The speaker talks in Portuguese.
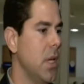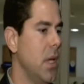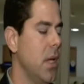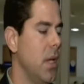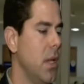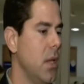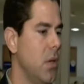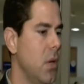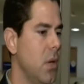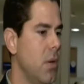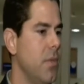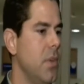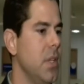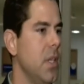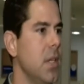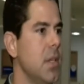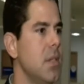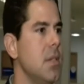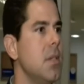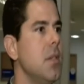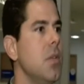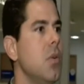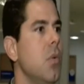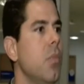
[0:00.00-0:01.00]
é,
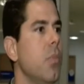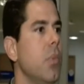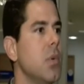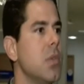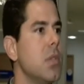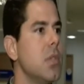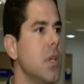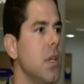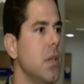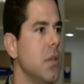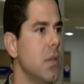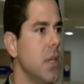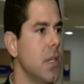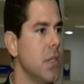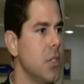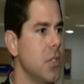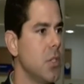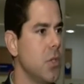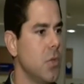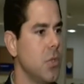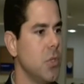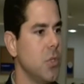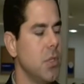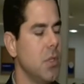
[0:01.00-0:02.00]
95%
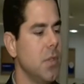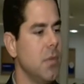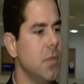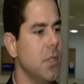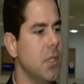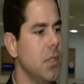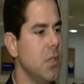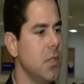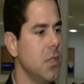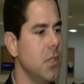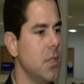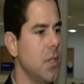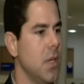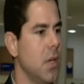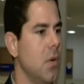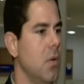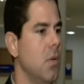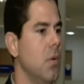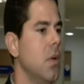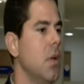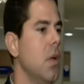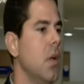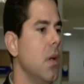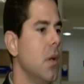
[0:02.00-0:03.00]
dessas conjuntivites
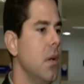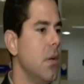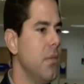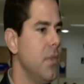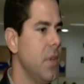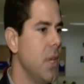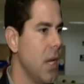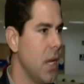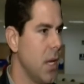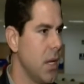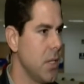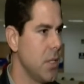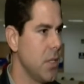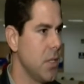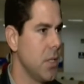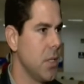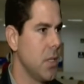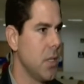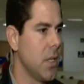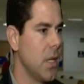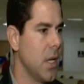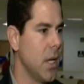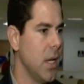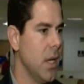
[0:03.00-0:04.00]
são virais,
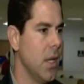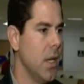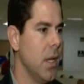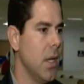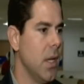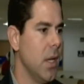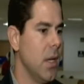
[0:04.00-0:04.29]
tá?